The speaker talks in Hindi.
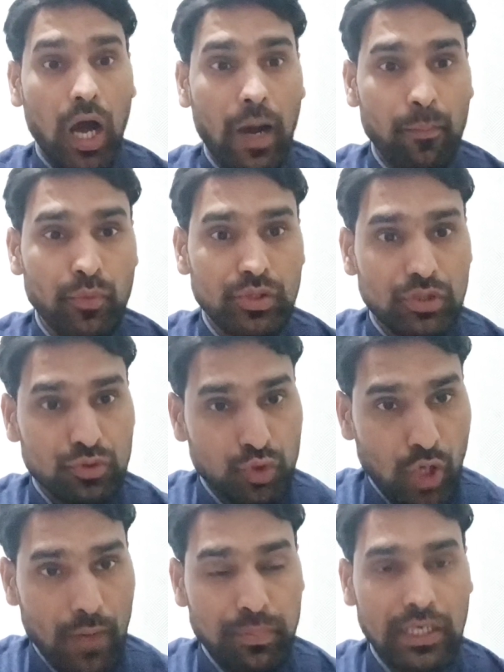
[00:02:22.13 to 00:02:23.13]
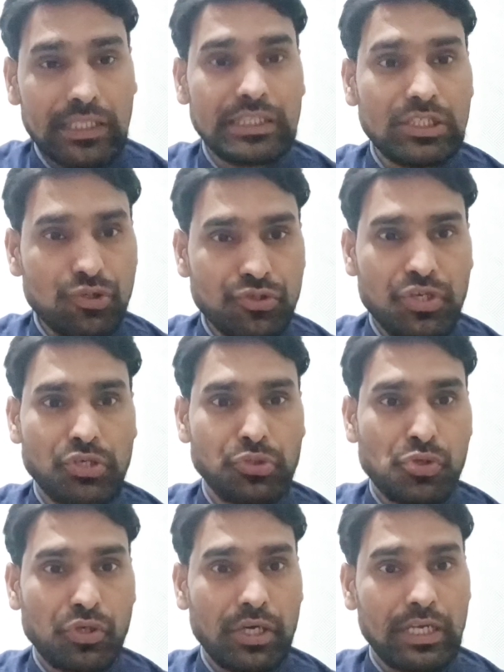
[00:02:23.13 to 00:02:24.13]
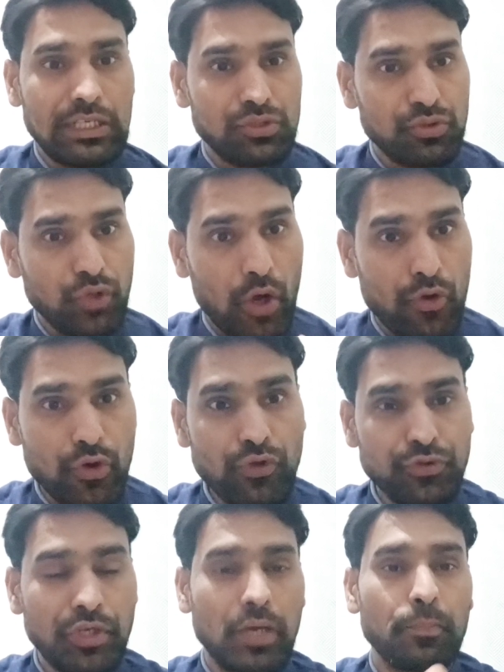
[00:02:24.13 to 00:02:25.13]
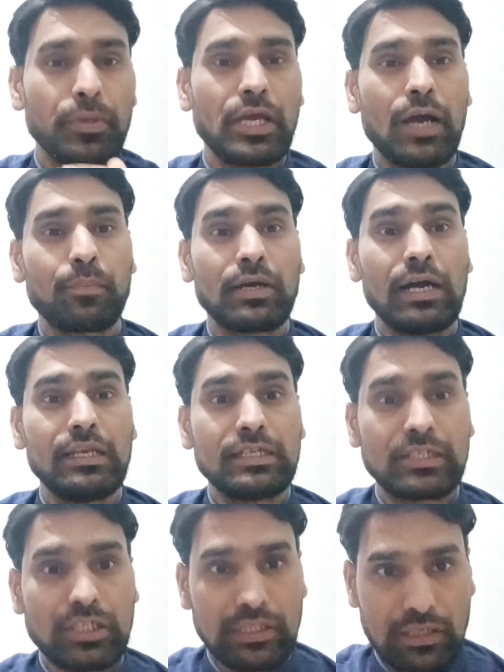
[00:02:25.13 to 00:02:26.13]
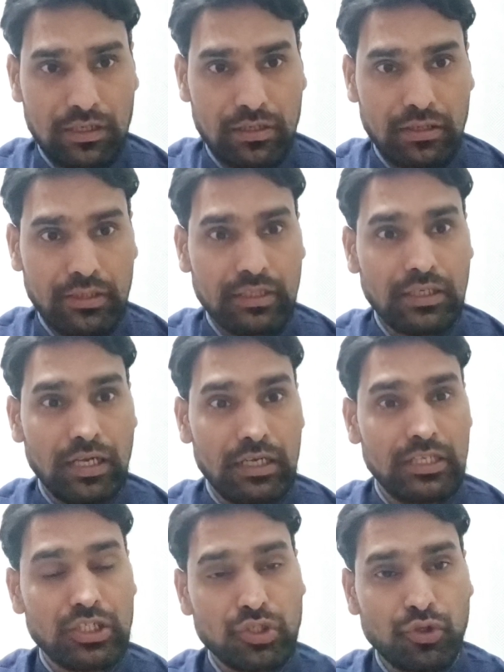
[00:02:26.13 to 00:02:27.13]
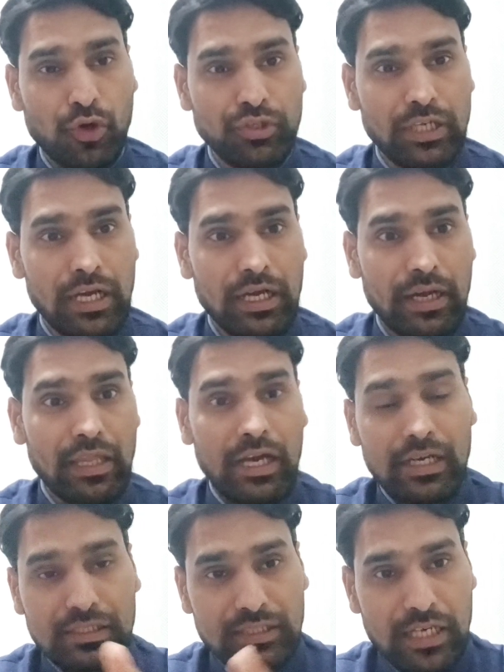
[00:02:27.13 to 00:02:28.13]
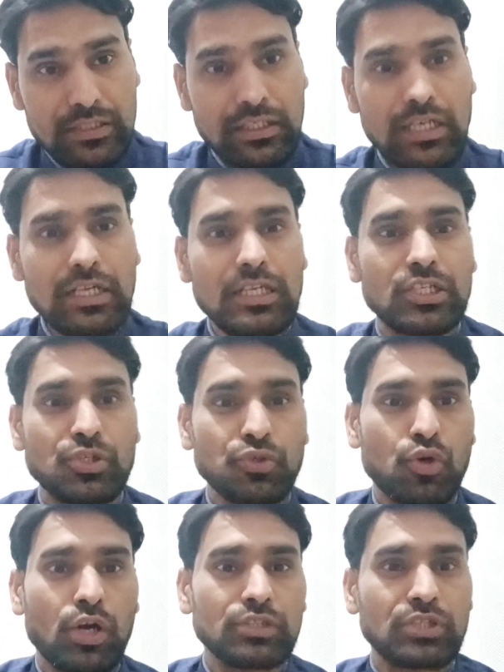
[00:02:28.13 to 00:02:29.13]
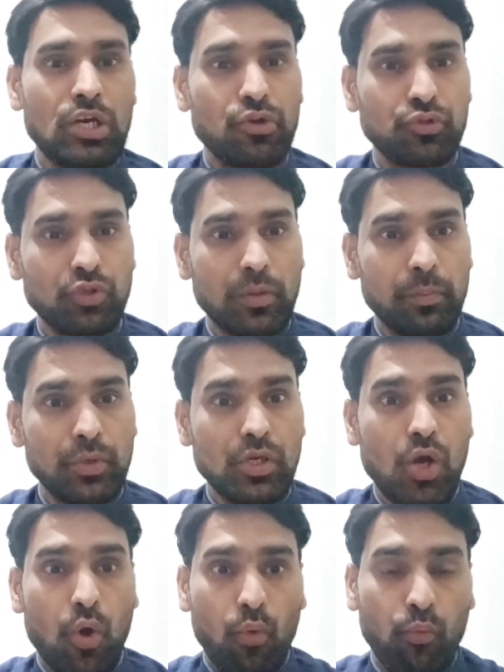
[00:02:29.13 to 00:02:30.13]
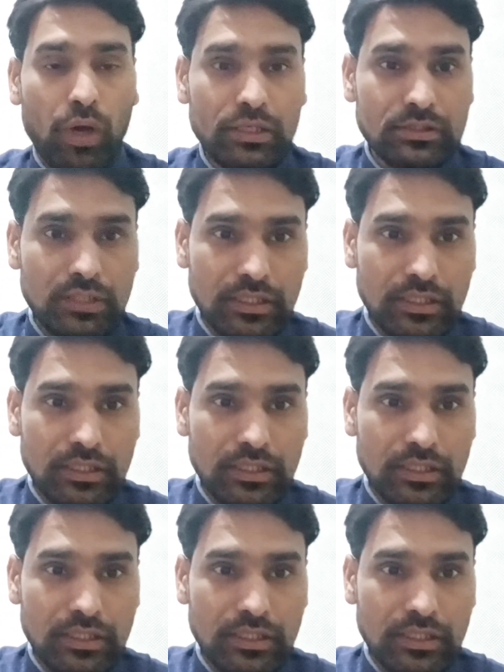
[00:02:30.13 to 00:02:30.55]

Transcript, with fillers: अब जो आपका न्यू सेज टोकन है साइडो सेप पे आपका लिस्टिंग है ठीक है ना लिस्टिंग हो जाएगा जैसे ही लिस्टिंग होगा साइडो सेप पे वैसे